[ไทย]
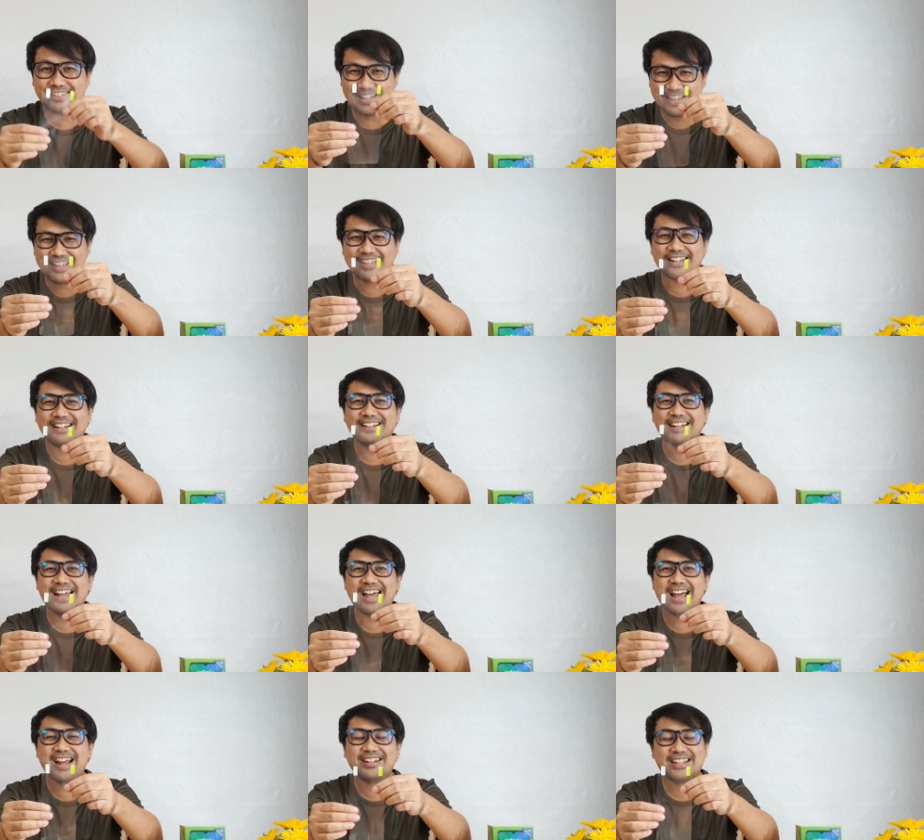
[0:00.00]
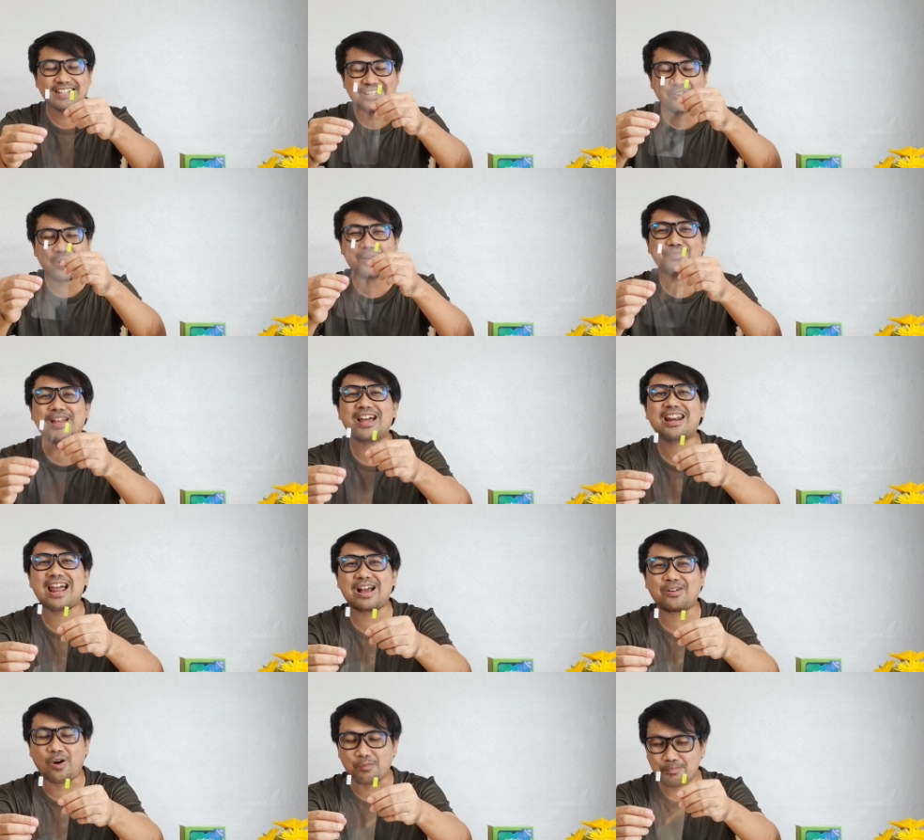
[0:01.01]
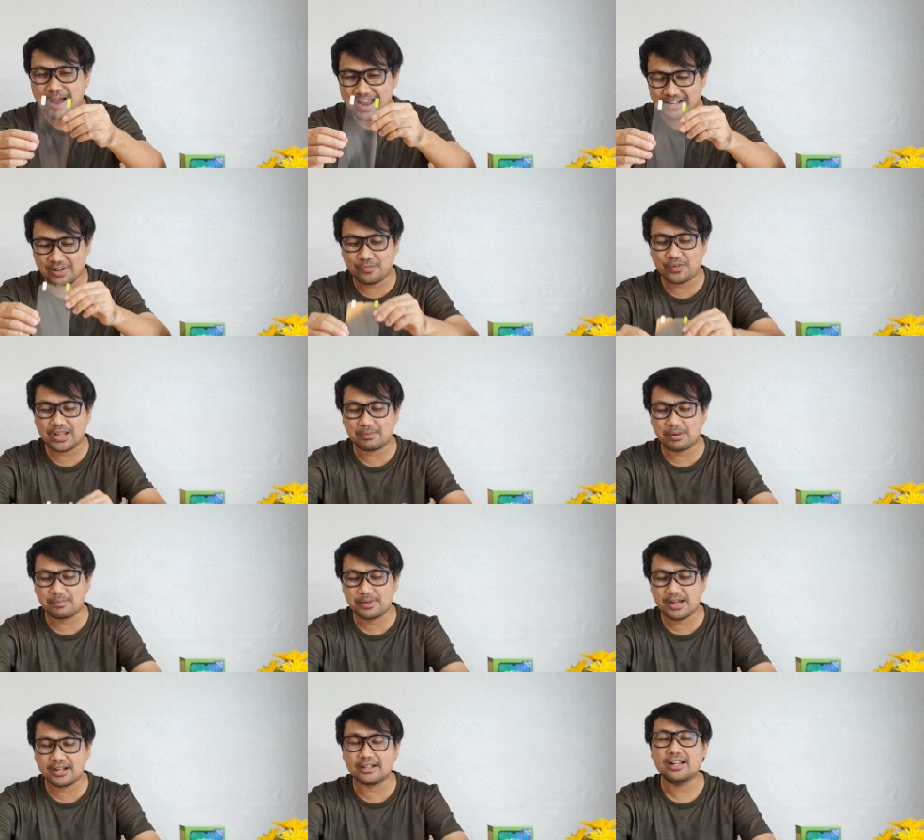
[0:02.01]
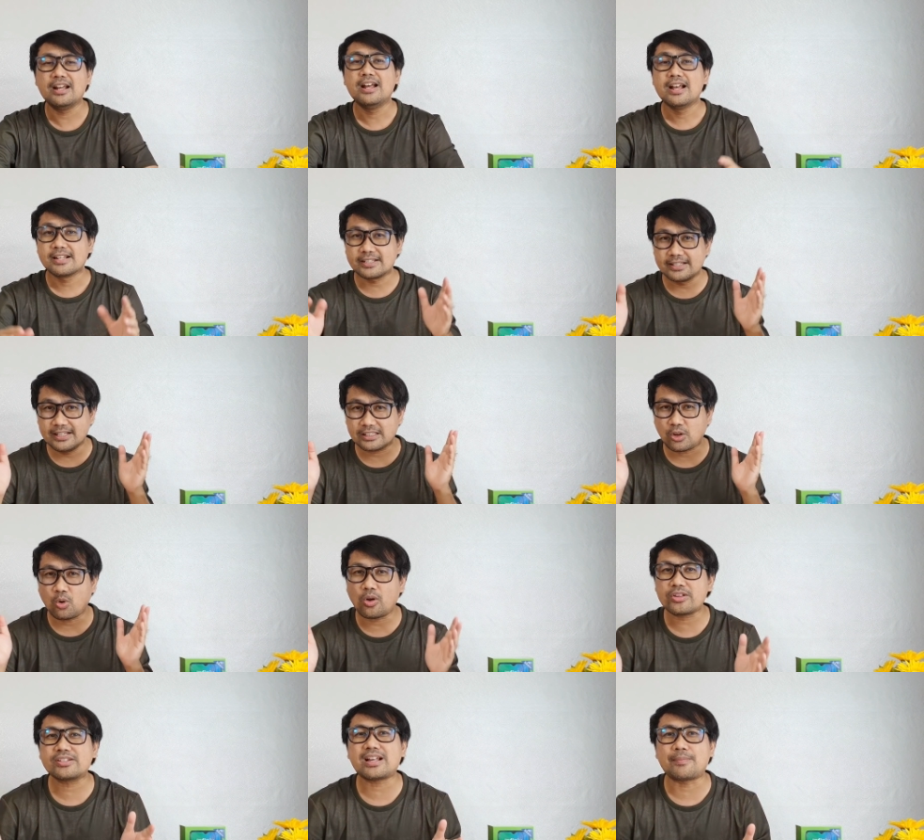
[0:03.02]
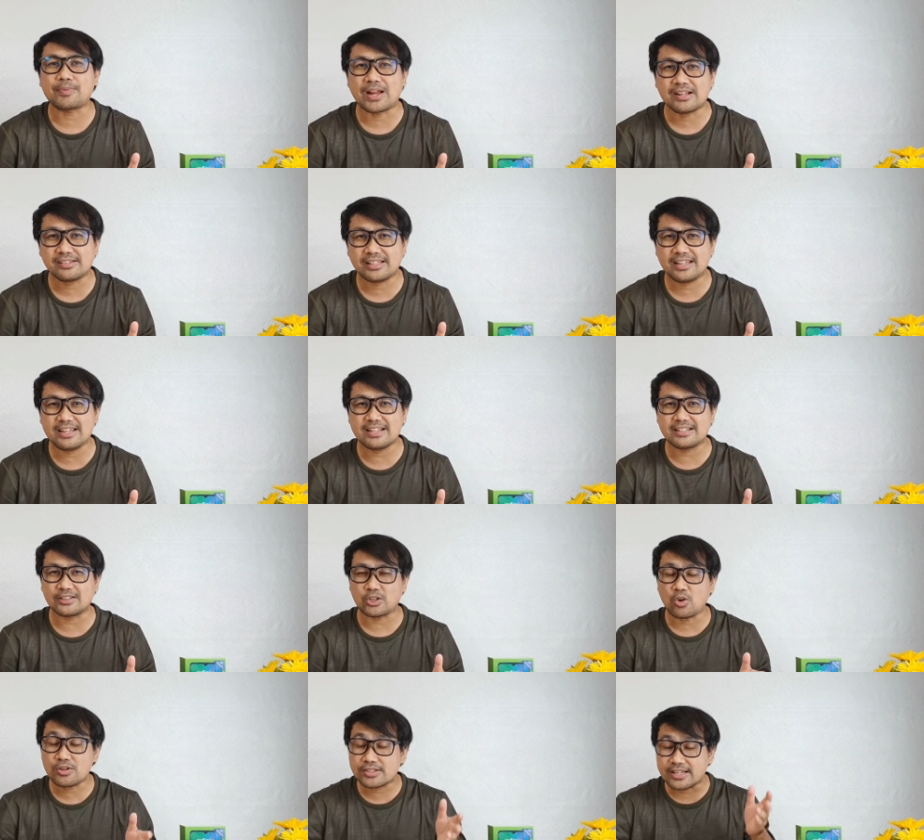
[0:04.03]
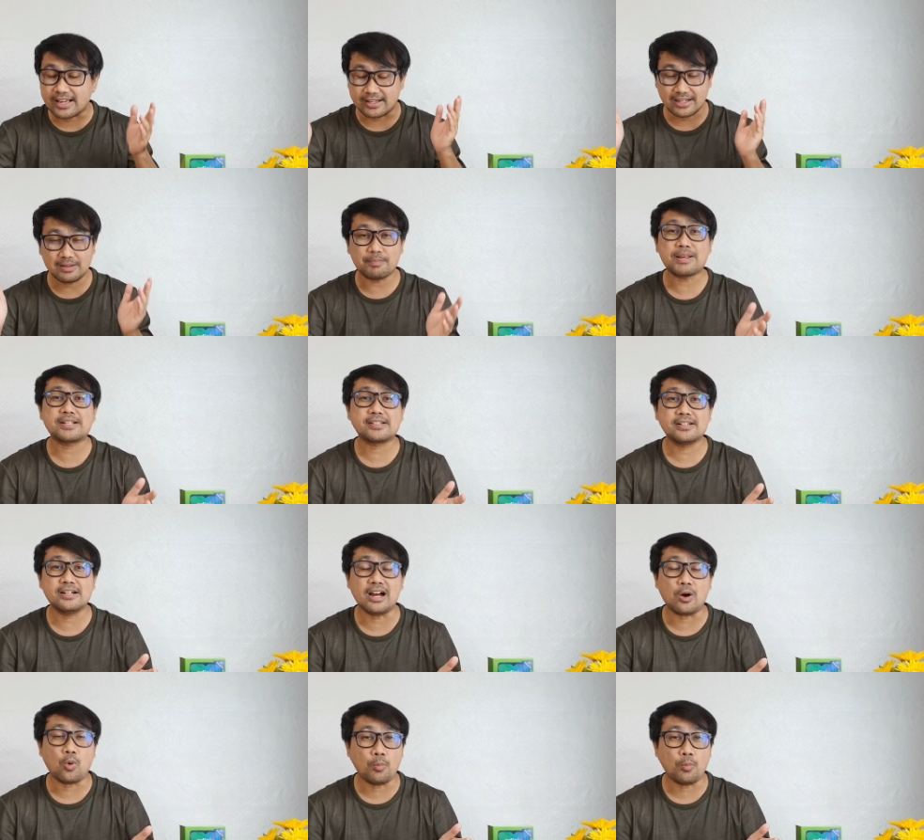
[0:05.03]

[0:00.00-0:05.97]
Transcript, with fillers: นี่นะฮะ นี่คือความน่ารักของแบรนด์อินฟินิกเพื่อนๆ ซื้อโทรศัพท์ทั้งทีจะต้องเสียเงินไปซื้อ